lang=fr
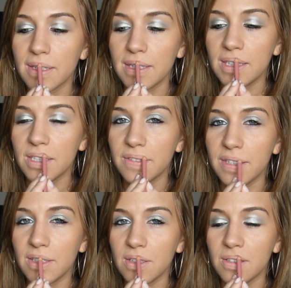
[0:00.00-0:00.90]
Et je
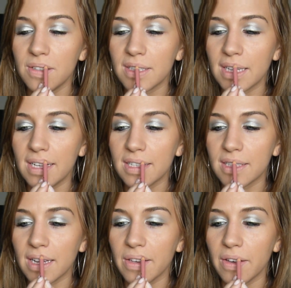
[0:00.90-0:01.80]
vais jusqu'à
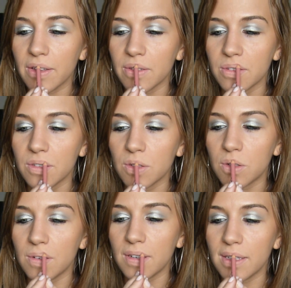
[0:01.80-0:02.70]
l'extérieur, donc jusqu'au
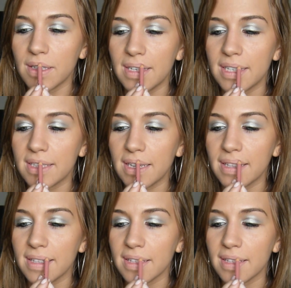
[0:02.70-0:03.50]
coin externe.